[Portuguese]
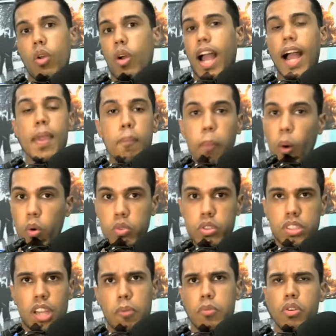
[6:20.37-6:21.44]
colocar e
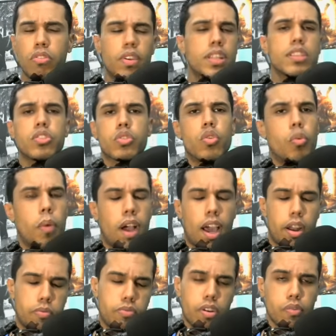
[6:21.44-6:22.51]
ponto, sabe? Não inventa desculpa,
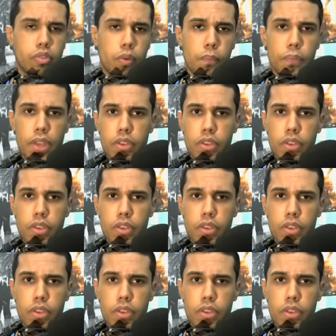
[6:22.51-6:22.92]
cara, por favor.